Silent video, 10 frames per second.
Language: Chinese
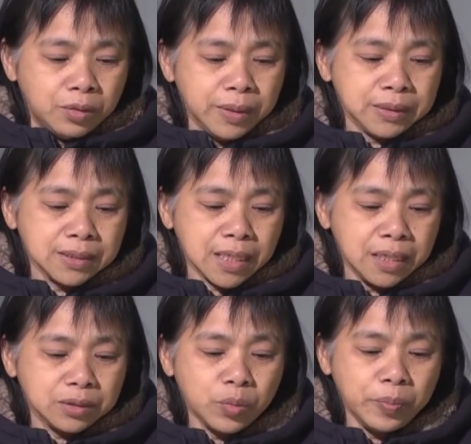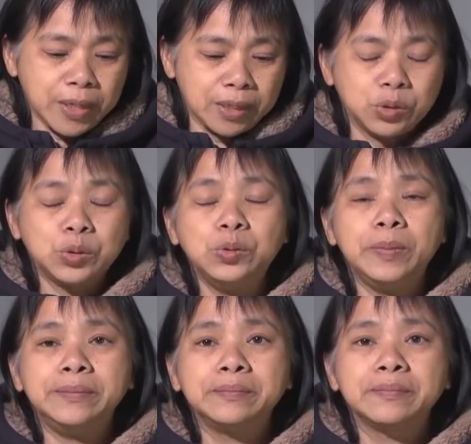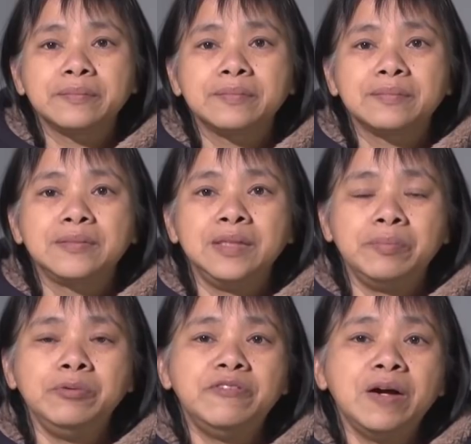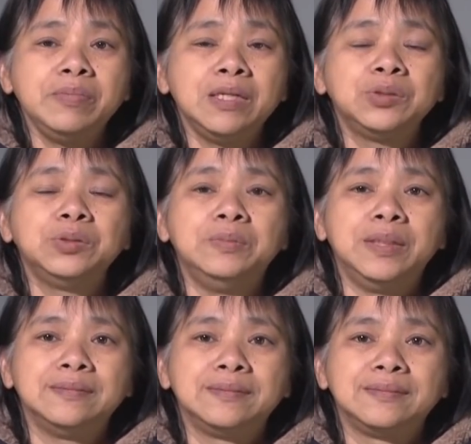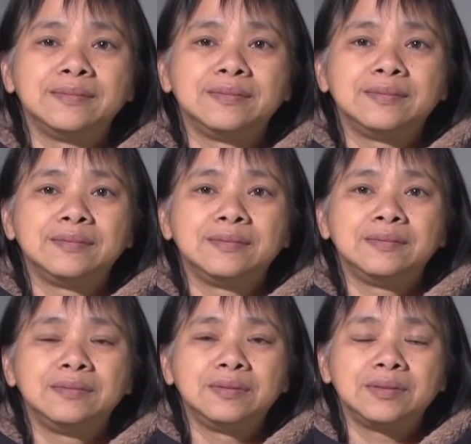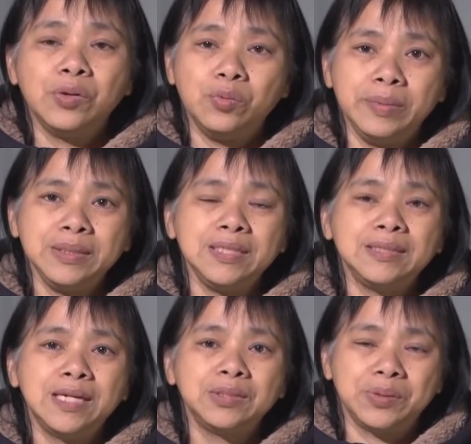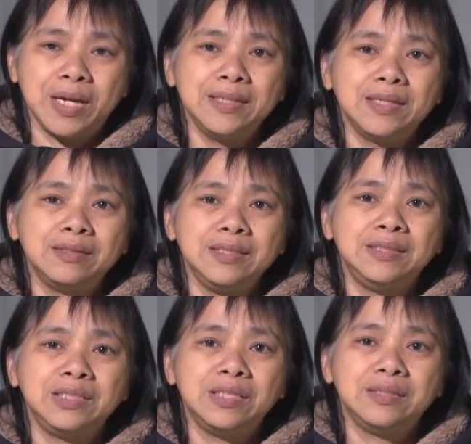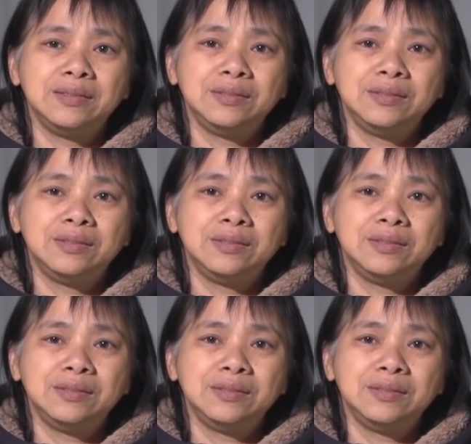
我们现在都不敢出门，也不方便出门。那我们现在所看到的一切